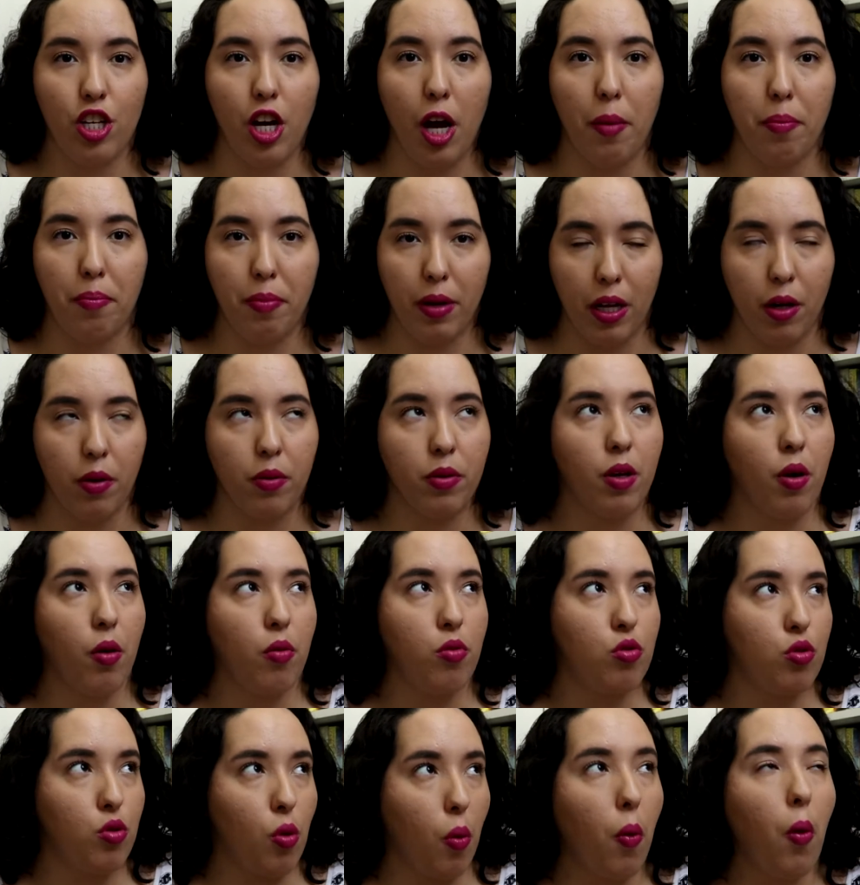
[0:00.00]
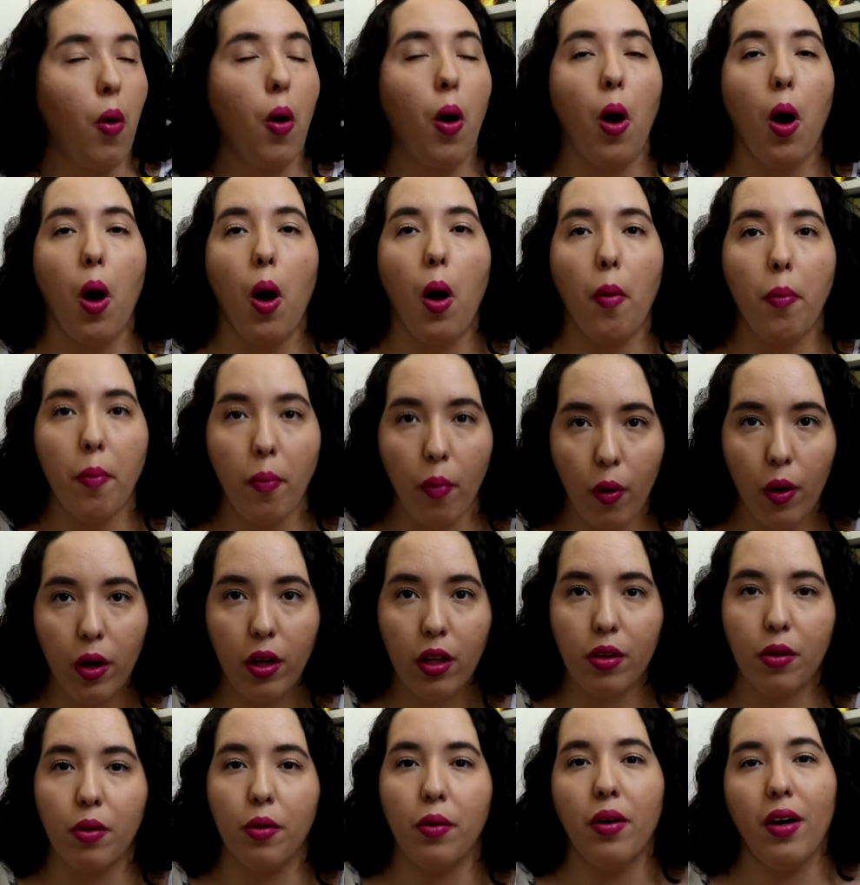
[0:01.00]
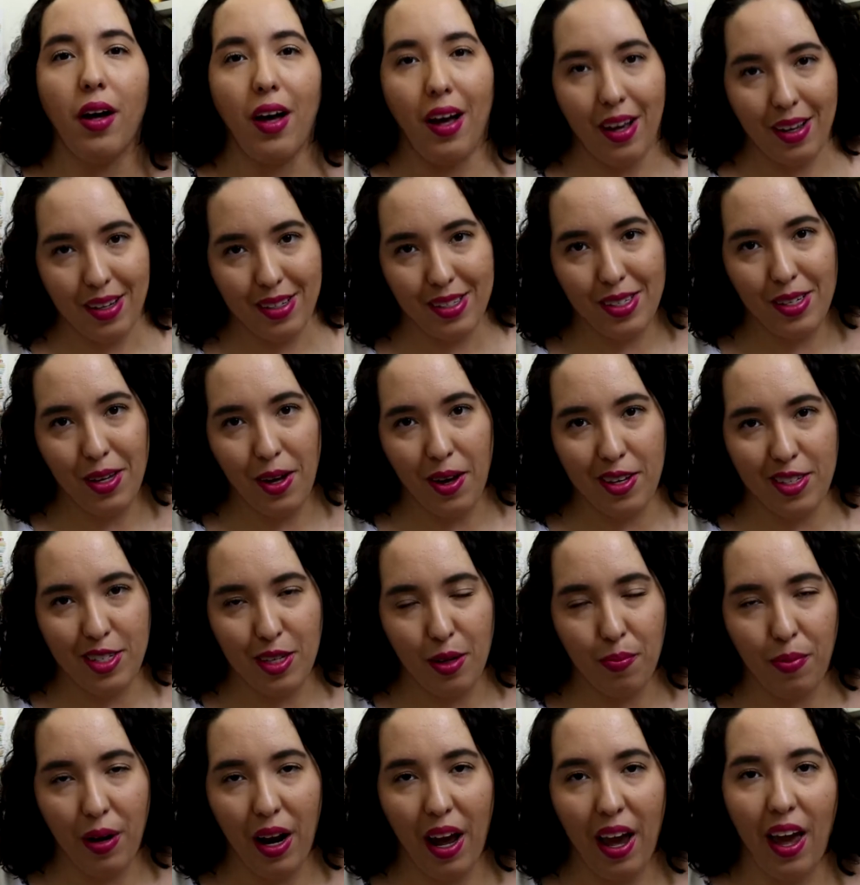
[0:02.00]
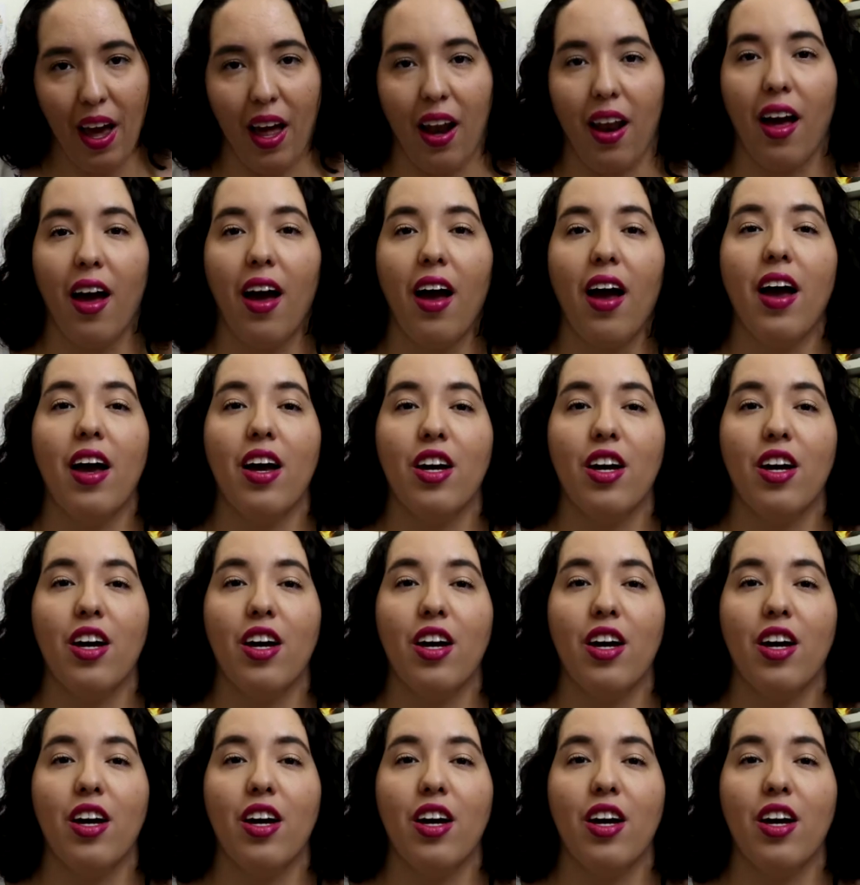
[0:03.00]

de abril. E eu estou muito ansiosa para ela.